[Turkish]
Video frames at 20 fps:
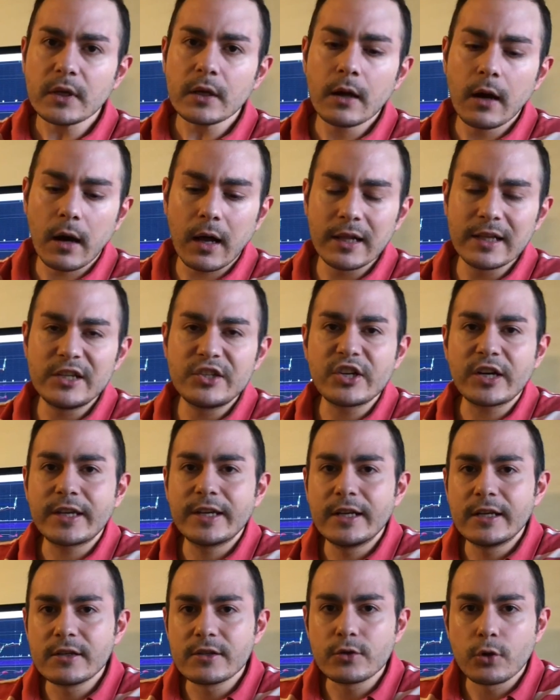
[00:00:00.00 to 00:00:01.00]
ağlayacak
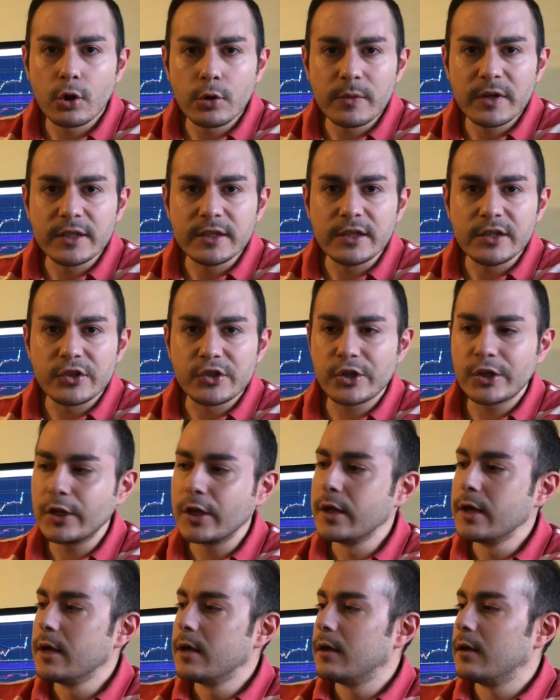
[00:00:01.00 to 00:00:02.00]
yeriniz olmadığı için
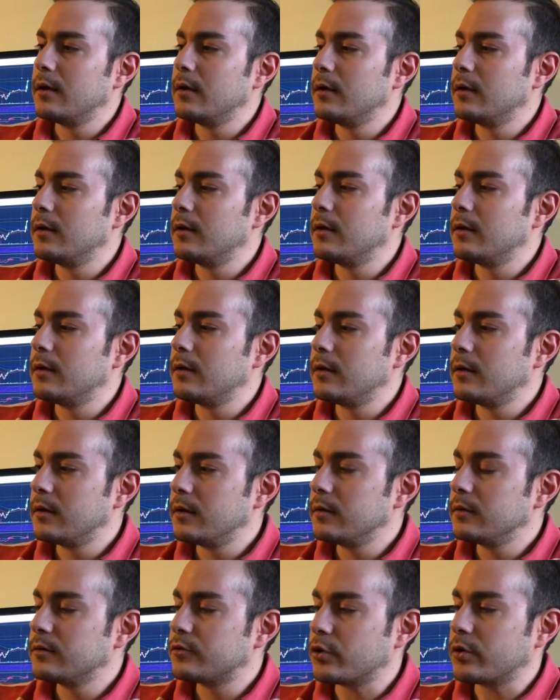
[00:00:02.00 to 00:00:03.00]
e,
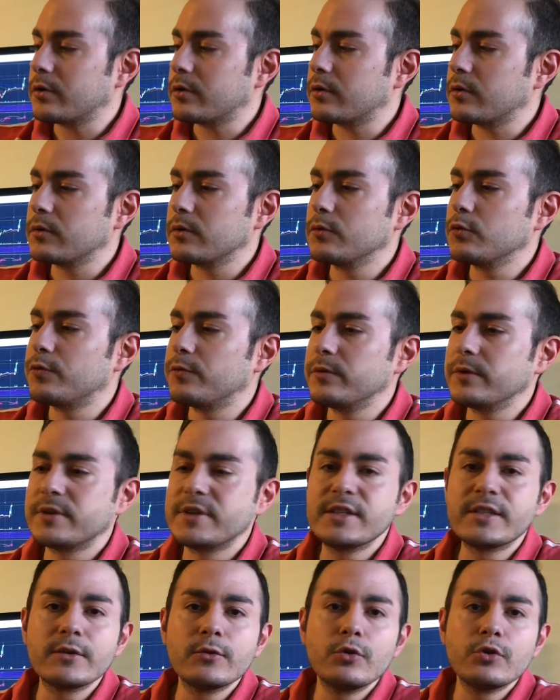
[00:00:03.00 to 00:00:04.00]
çok
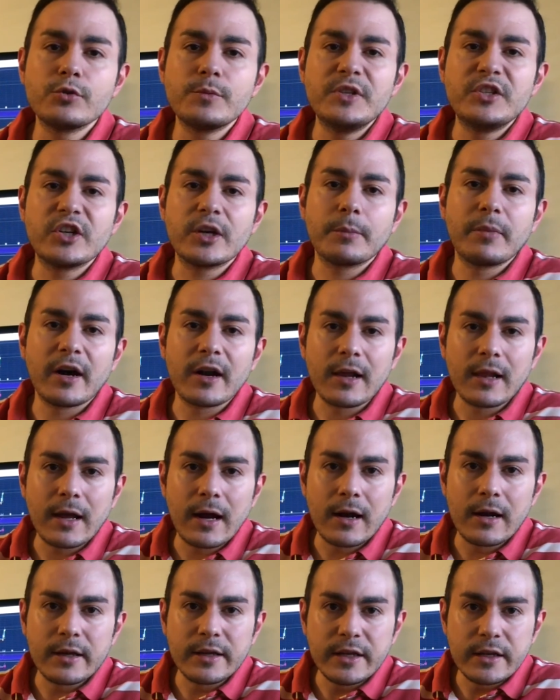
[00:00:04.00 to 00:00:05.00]
sizi üzmeyecek
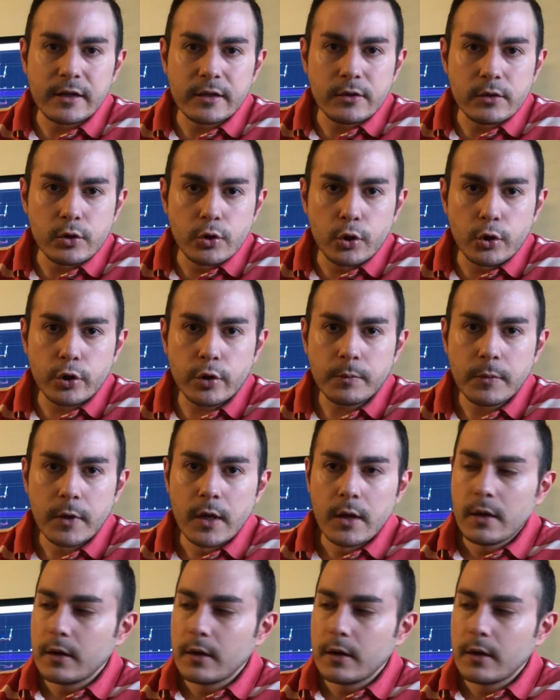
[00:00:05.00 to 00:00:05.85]
paralarla girin diyorum.